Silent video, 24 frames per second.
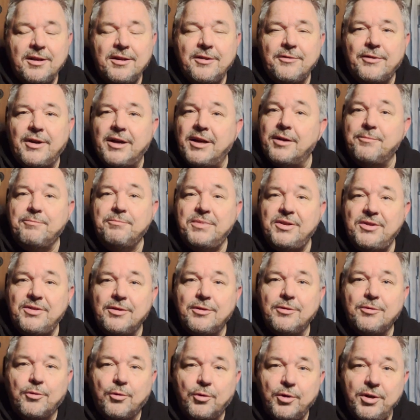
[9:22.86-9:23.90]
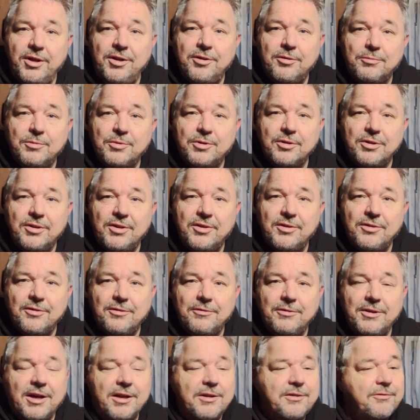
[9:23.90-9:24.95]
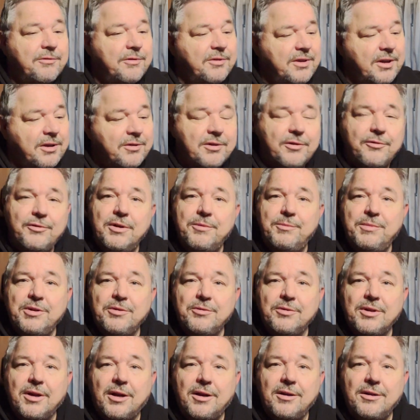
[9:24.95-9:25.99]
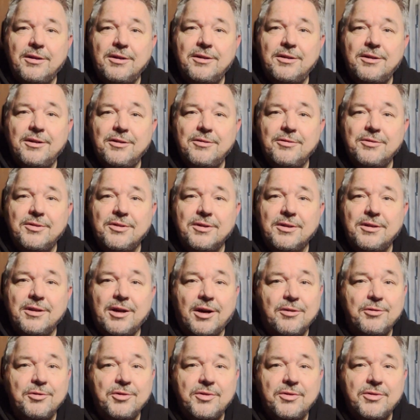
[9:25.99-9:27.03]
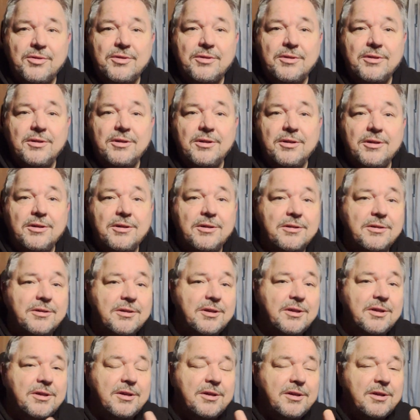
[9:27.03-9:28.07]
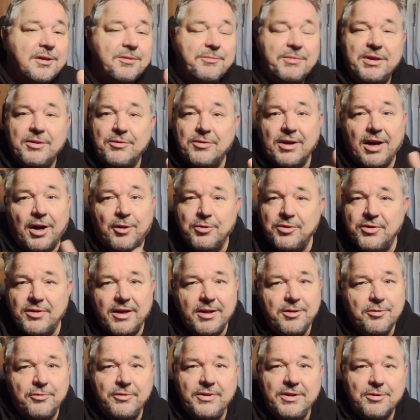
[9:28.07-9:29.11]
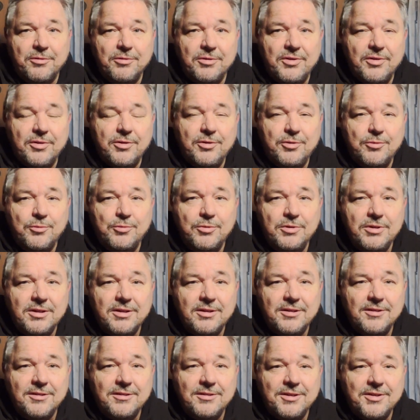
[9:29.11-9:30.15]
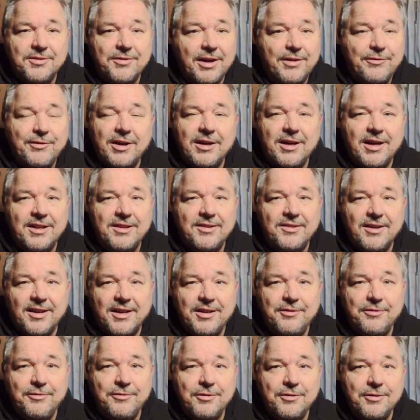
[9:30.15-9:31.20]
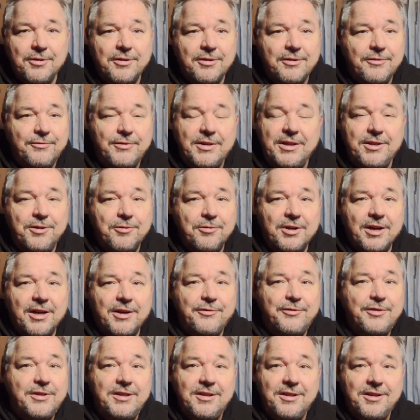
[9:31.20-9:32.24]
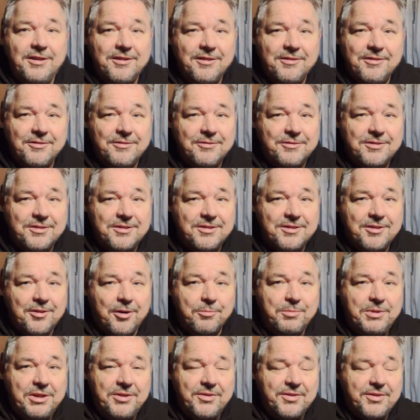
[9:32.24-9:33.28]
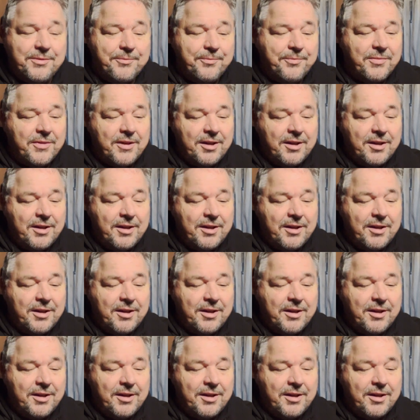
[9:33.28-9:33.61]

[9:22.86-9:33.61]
War ja ein bisschen ruhig um uns. Wir hatten sehr, sehr viel mit unserer unseren Haus, äh, mit unserer Hausrenovierung zu tun. Äh, es war einfach keine Zeit für Videografie und Hobbys.